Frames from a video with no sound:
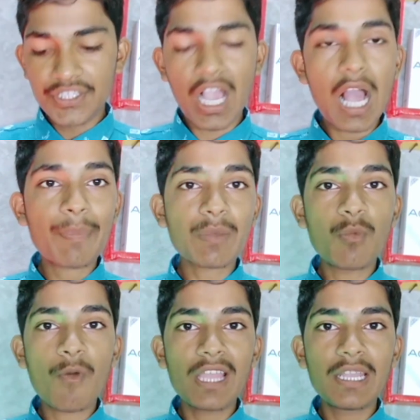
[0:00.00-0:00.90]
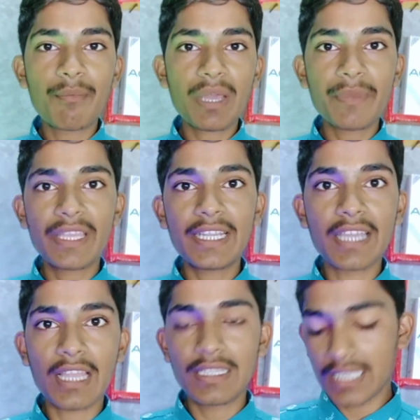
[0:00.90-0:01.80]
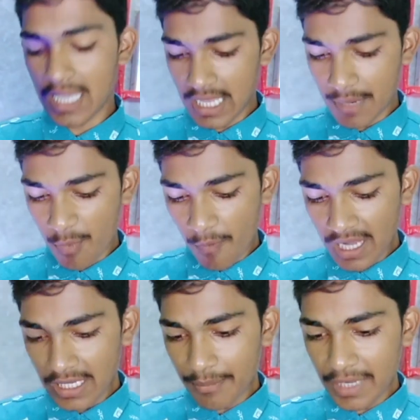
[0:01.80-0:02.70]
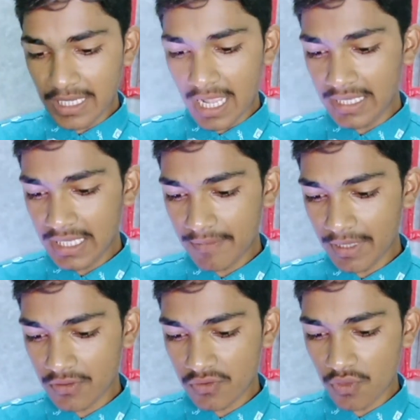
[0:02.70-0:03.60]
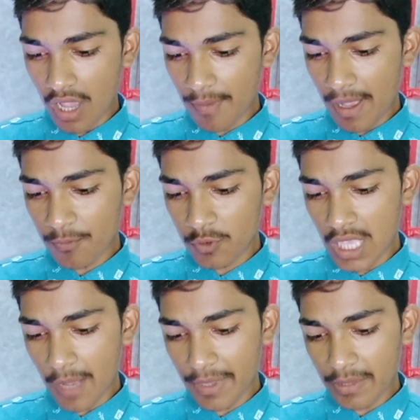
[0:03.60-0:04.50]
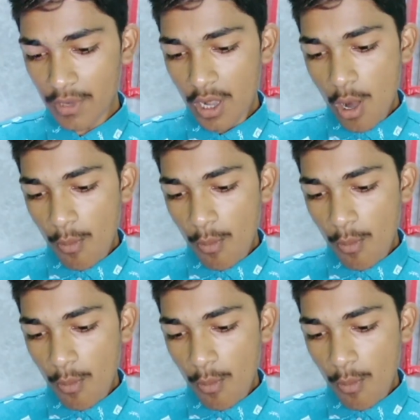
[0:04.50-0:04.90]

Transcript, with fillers: यहाँ पर मोबाइल नंबर मैंने डाल दिया है मोबाइल नंबर डालने के बाद दोस्तों अब आपको यहाँ पर